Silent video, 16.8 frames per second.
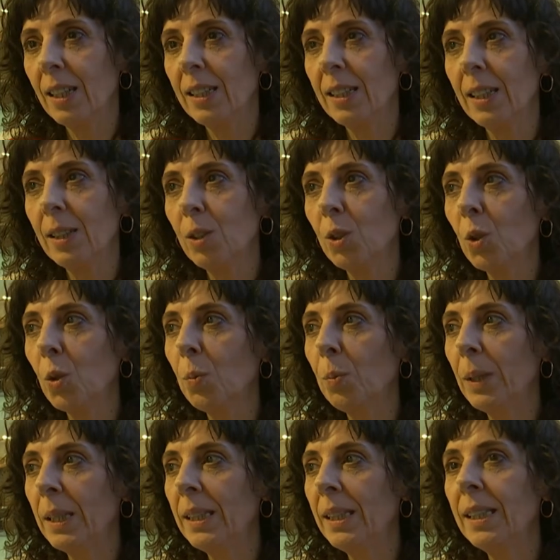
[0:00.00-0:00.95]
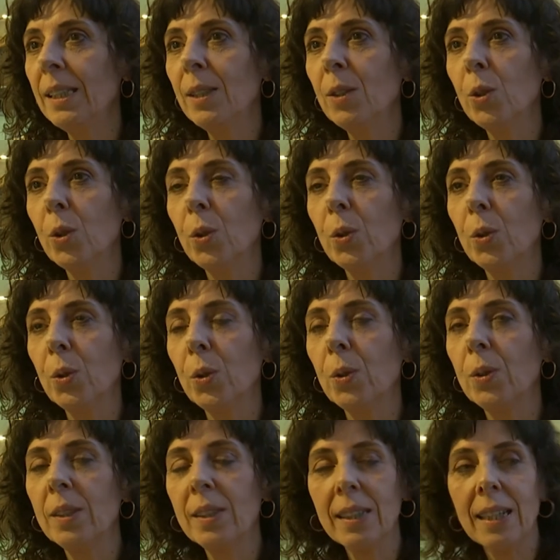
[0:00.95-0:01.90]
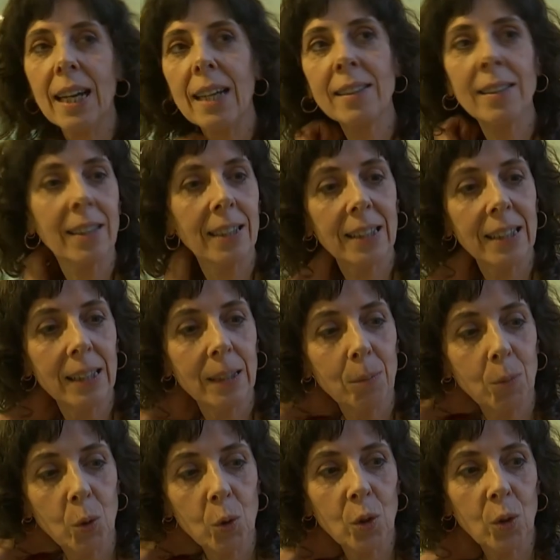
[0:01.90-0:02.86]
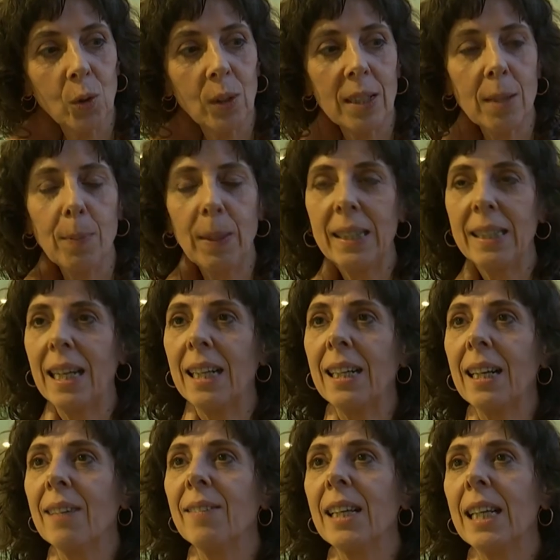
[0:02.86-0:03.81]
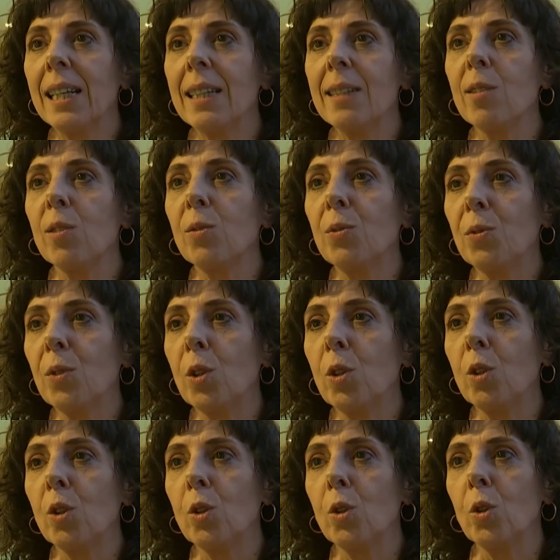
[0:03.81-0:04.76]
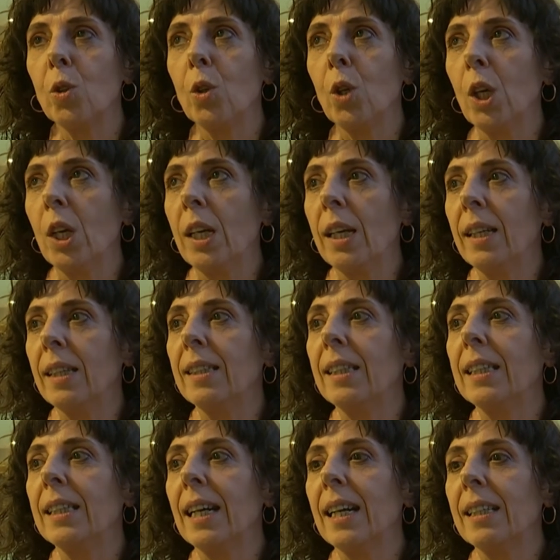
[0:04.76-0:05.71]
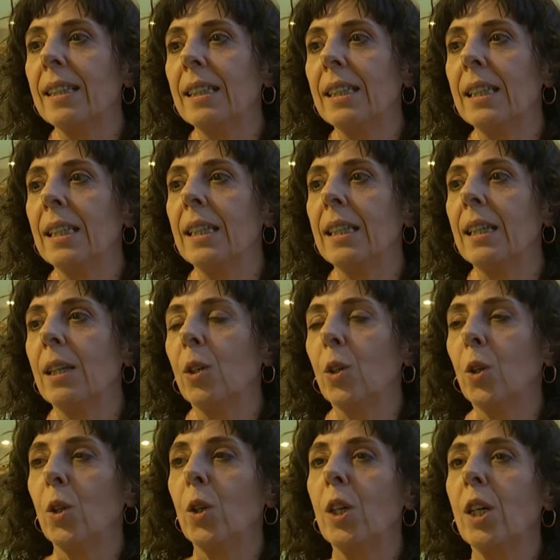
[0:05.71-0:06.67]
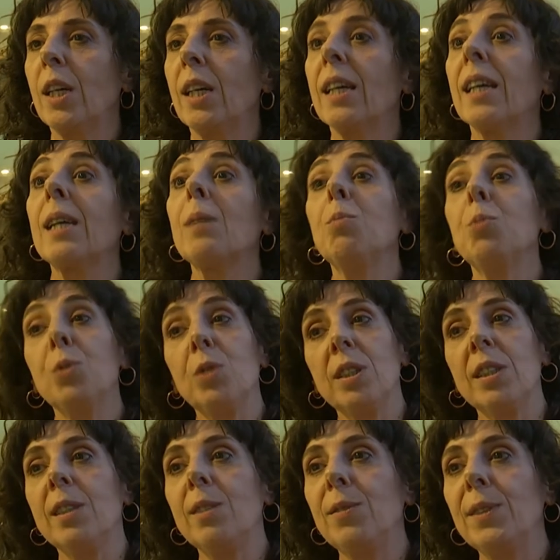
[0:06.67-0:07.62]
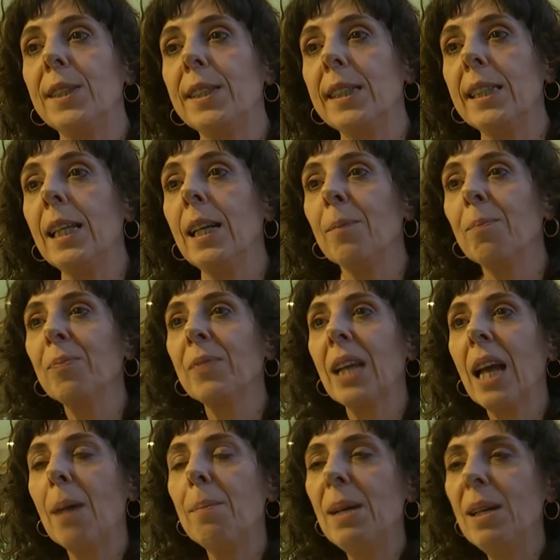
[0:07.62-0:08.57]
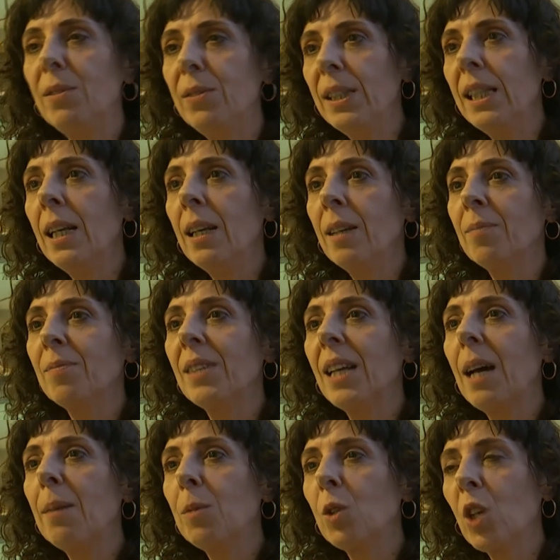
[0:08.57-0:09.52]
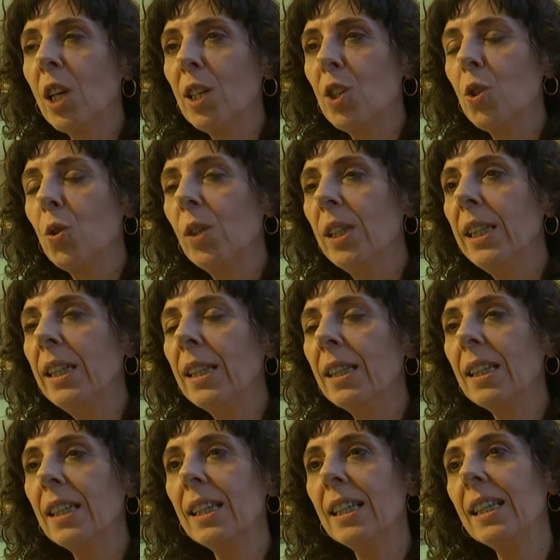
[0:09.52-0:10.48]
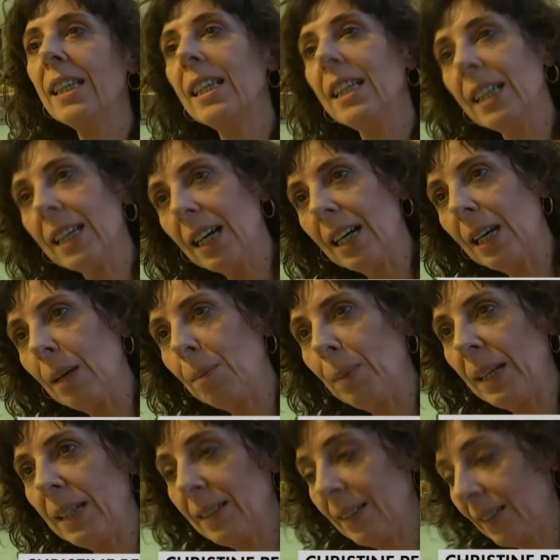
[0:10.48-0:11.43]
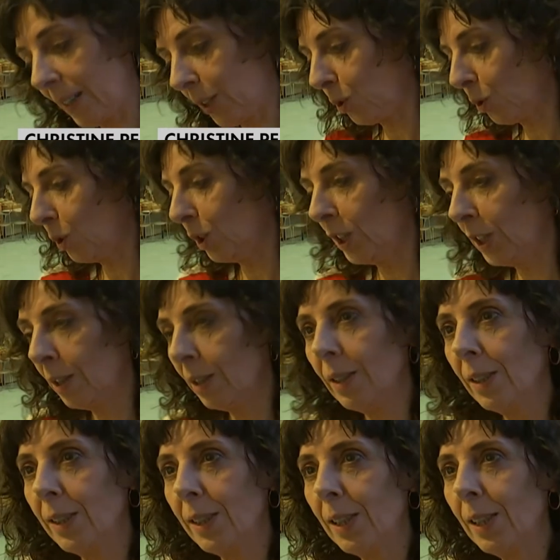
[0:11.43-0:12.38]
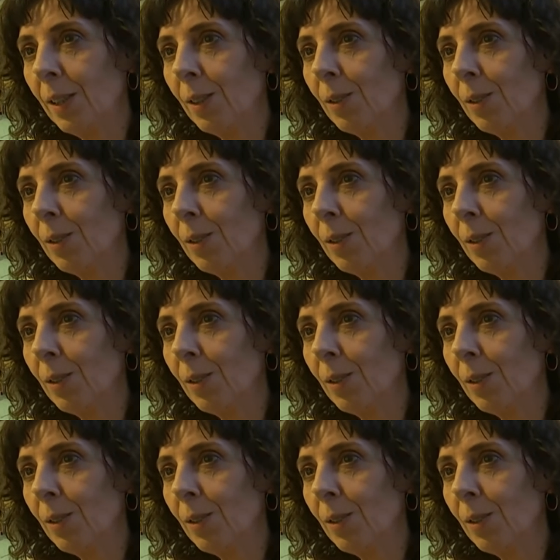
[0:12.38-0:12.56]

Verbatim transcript: C'est une compagnie de théâtre qui monte des spectacles avec les enfants euh, des quartiers euh, réputés difficiles, à Belleville, à Mantes-la-Jolie et à la plaine Saint-Denis, ici.